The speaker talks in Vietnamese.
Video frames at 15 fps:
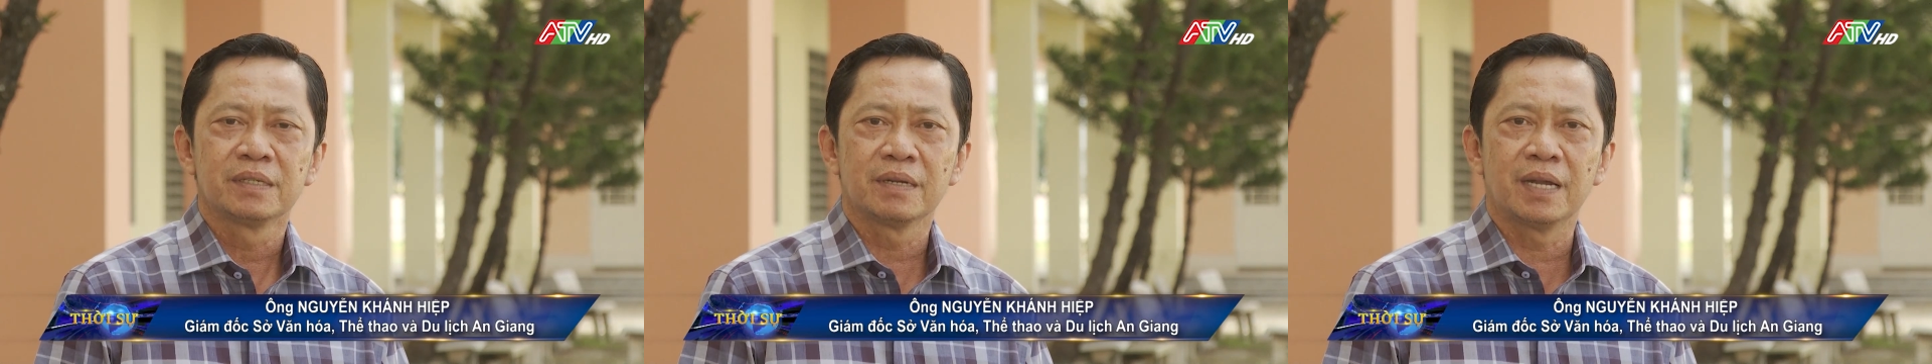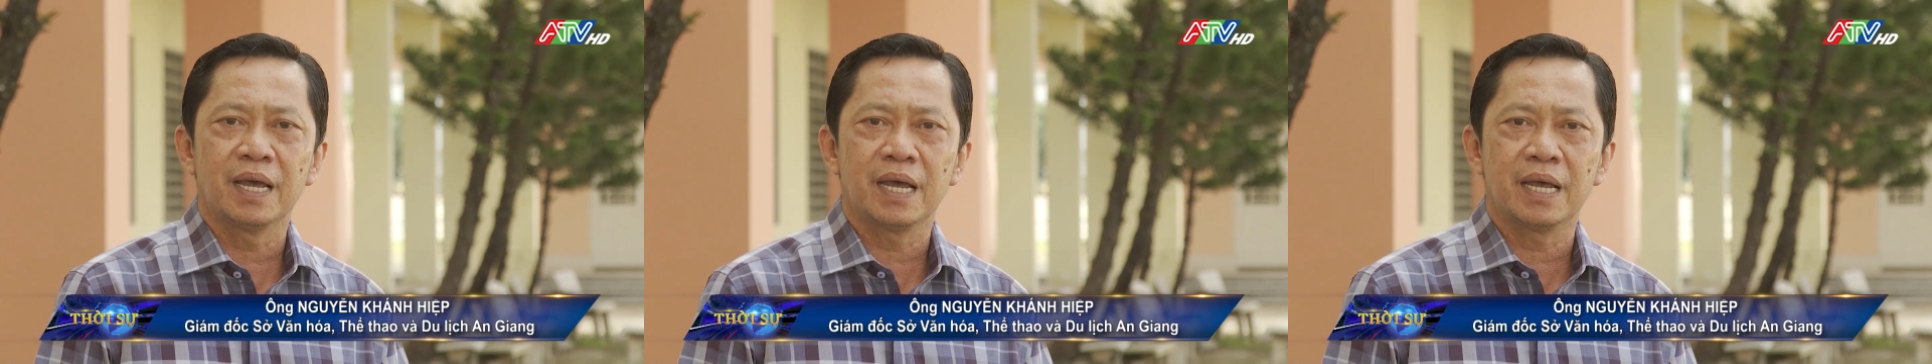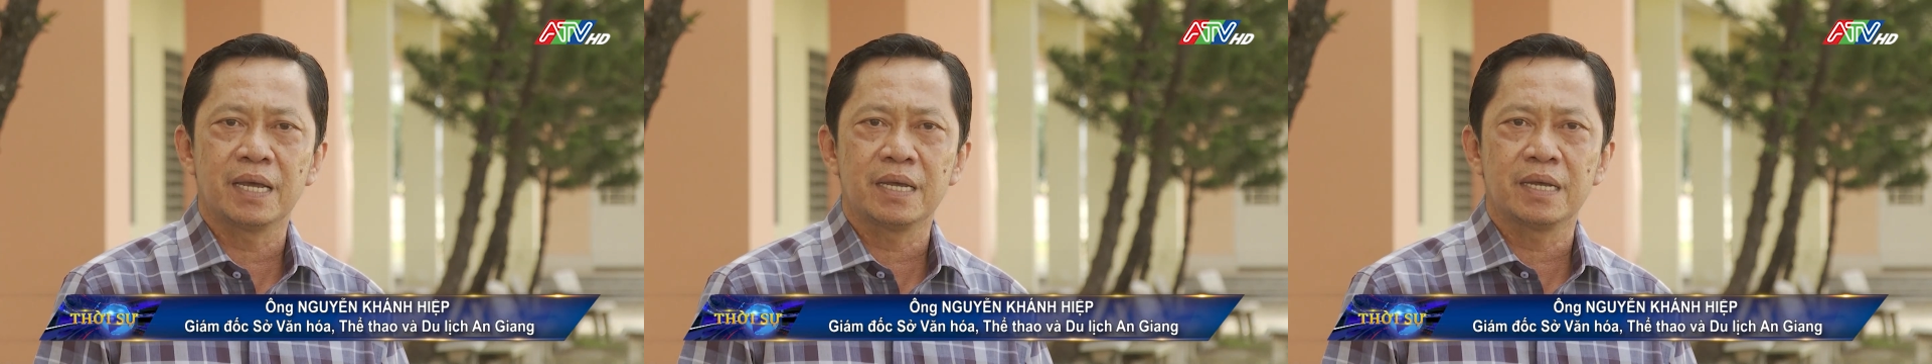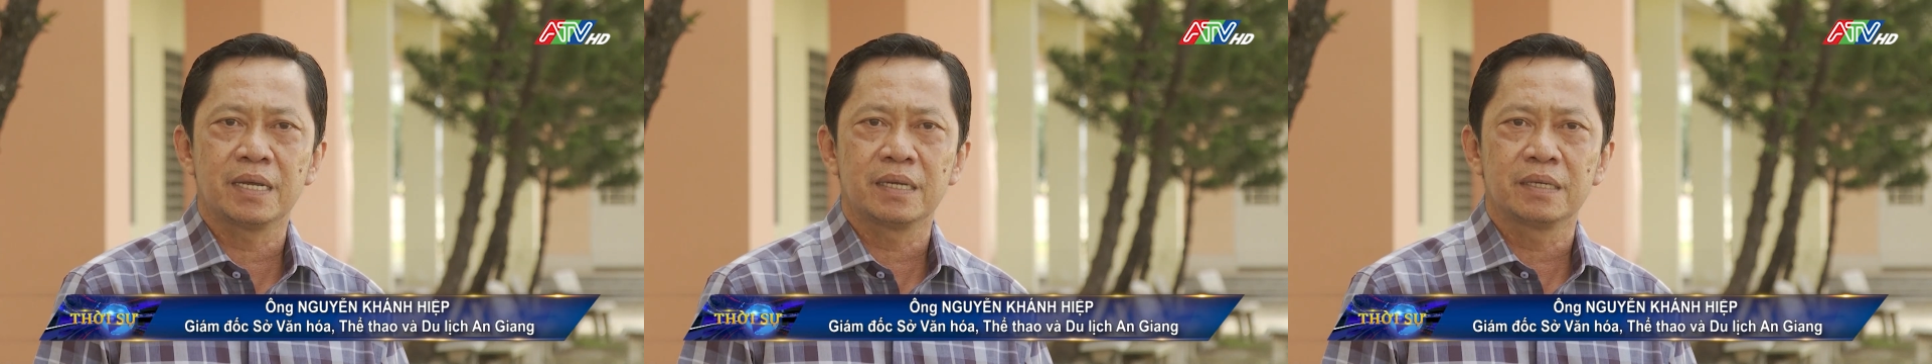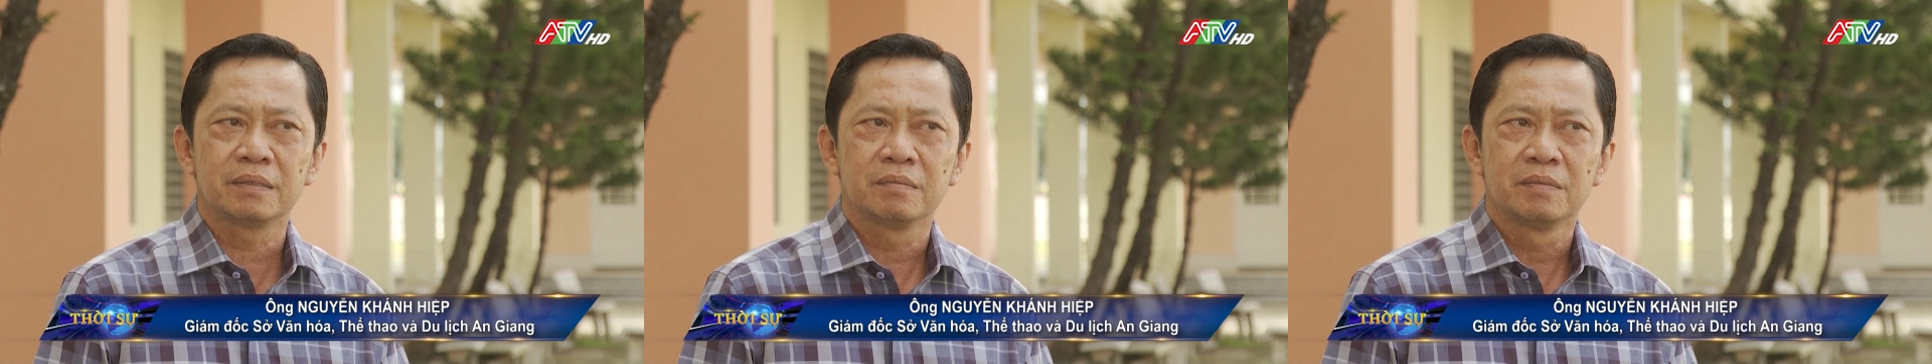đã
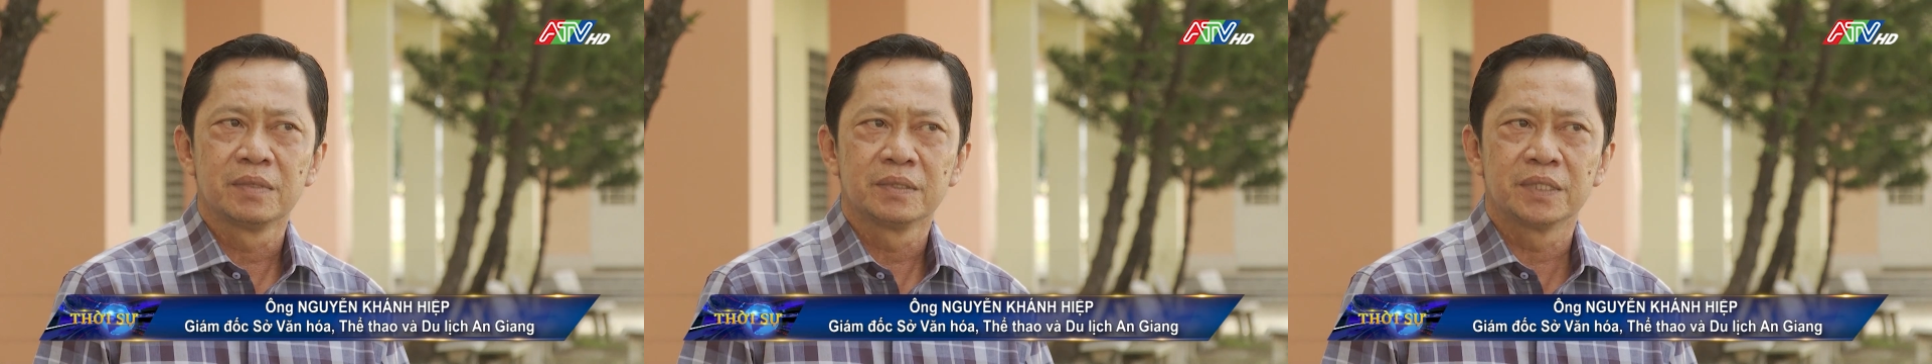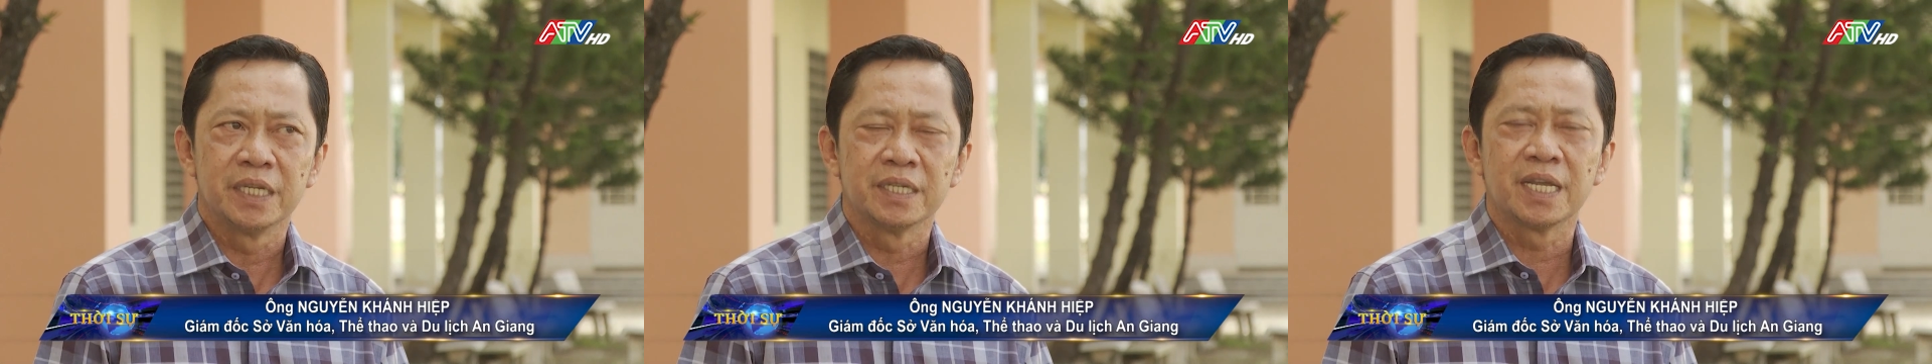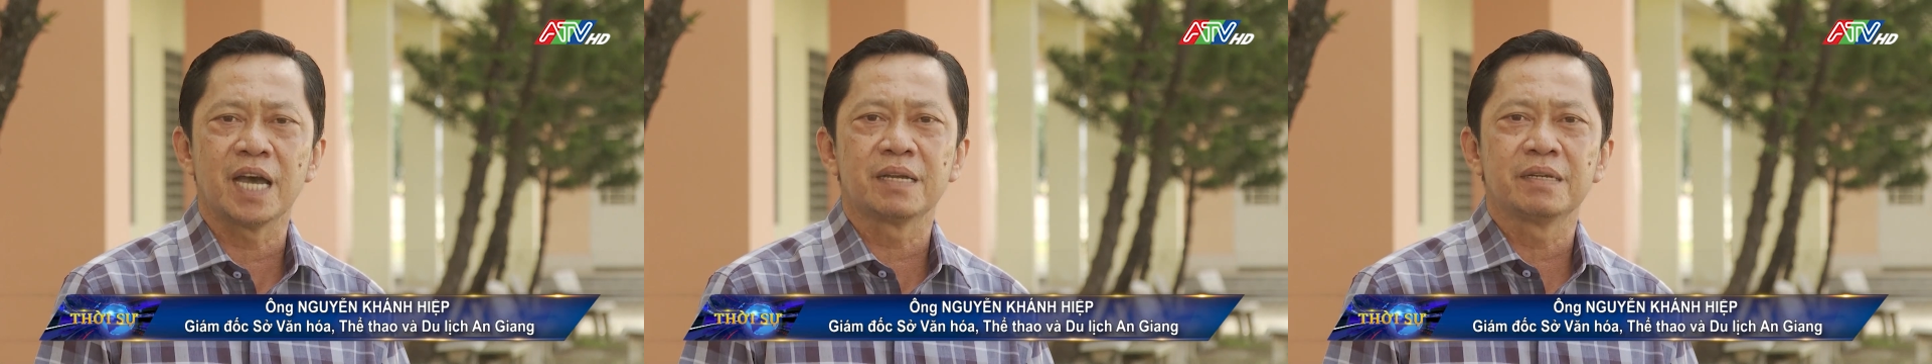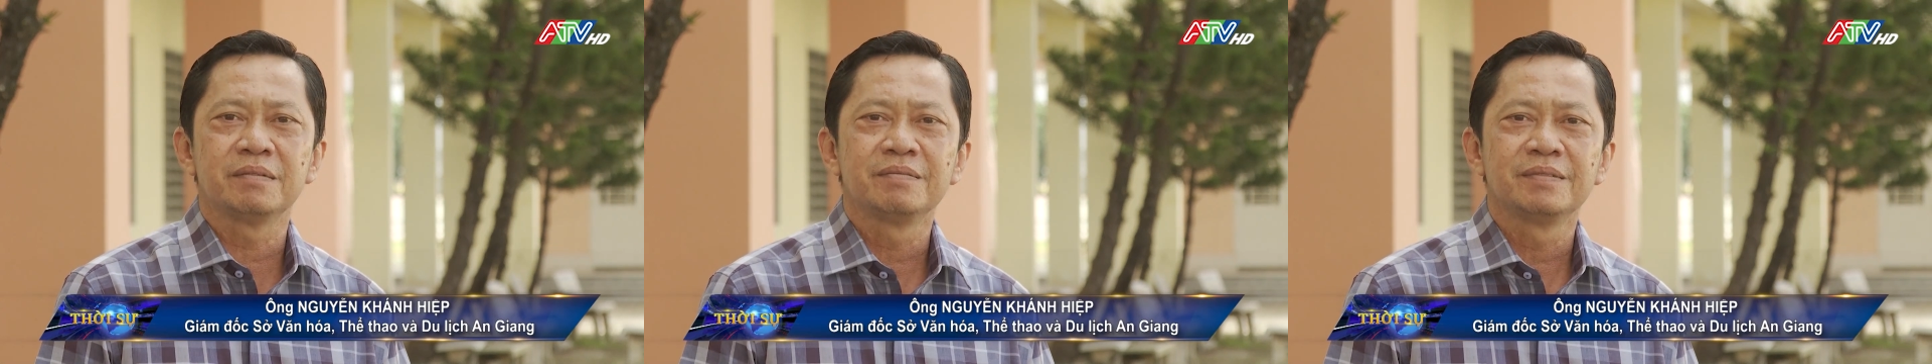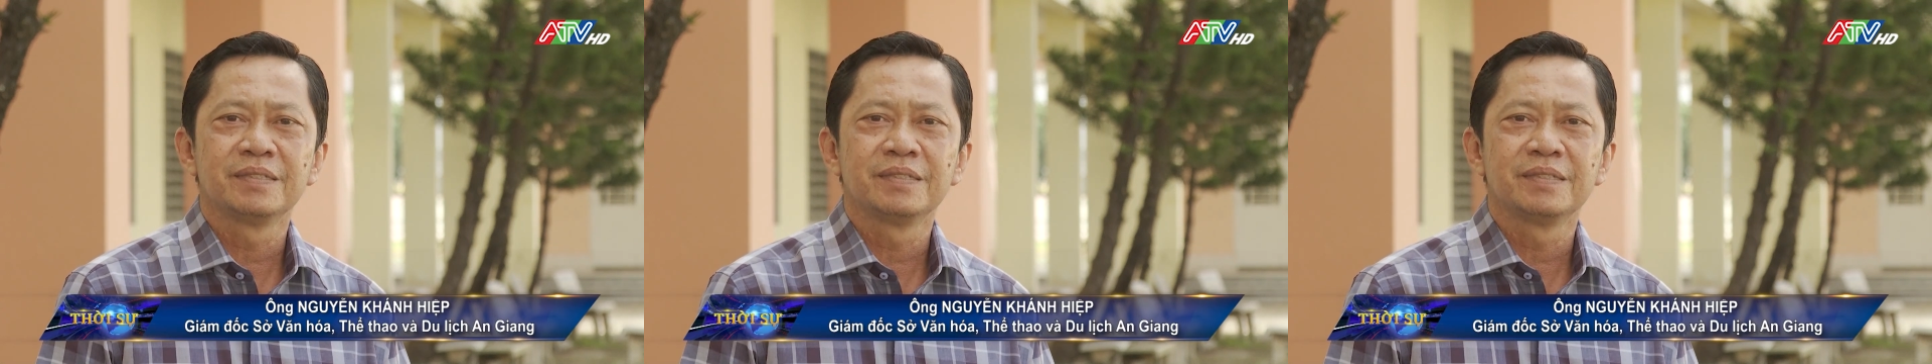tinh thần,